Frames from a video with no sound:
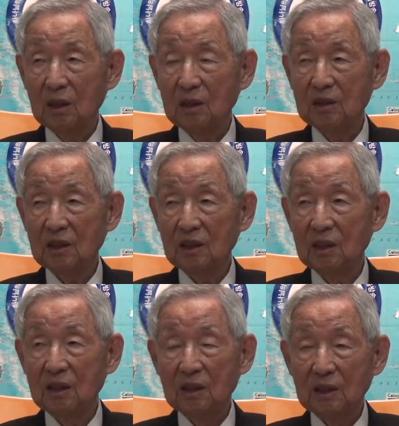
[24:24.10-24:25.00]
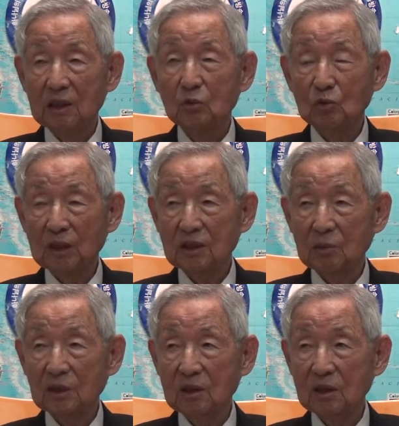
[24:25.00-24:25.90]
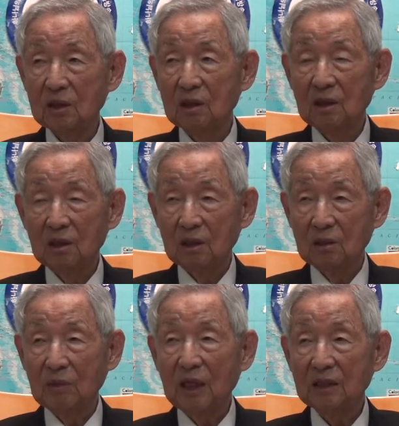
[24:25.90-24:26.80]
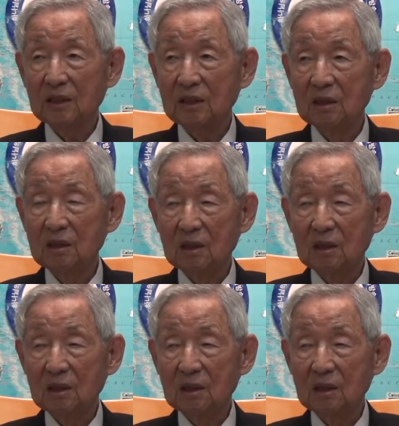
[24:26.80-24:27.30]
이제 영국에서부터 어, 많은